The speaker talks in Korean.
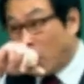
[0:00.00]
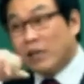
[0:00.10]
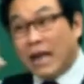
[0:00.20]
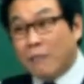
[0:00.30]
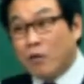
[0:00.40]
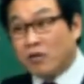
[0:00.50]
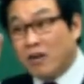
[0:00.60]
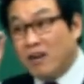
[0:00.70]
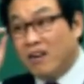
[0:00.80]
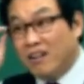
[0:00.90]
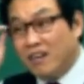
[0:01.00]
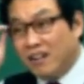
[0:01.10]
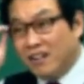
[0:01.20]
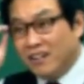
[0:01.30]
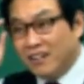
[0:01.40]
거의 다 먹을걸?
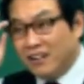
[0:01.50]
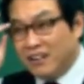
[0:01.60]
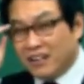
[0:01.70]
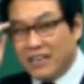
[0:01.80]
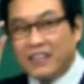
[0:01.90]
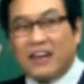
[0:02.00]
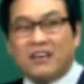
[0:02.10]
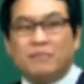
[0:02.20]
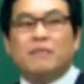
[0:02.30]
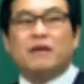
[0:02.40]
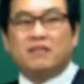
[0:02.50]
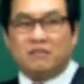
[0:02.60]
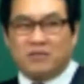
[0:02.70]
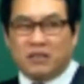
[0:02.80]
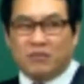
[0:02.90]
그러니까 옛날에
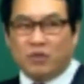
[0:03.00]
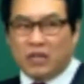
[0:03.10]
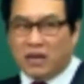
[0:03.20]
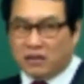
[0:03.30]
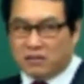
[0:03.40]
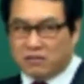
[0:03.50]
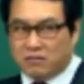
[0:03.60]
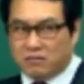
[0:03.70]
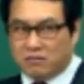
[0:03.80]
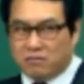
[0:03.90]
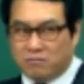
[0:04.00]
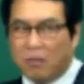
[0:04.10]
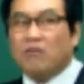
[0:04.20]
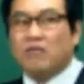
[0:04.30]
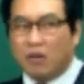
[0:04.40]
그만큼 이제 워낙
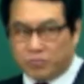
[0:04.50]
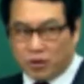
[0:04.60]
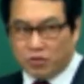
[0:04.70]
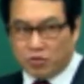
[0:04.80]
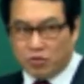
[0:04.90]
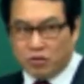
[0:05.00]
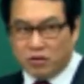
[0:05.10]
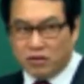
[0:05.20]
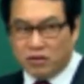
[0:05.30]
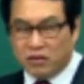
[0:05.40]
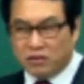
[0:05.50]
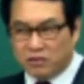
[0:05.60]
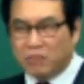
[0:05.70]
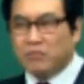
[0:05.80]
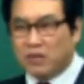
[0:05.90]
먹을 게 없어가지고
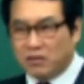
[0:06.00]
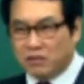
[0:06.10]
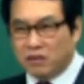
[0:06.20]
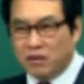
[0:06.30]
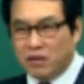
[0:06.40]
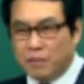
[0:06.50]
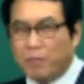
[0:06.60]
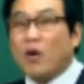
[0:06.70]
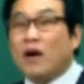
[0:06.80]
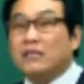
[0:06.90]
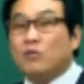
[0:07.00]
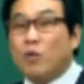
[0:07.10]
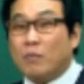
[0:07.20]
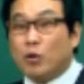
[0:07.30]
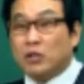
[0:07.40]
전부 다 했죠. 뼈까지
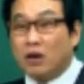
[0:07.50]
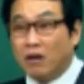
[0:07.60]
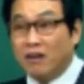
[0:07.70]
구워 먹죠?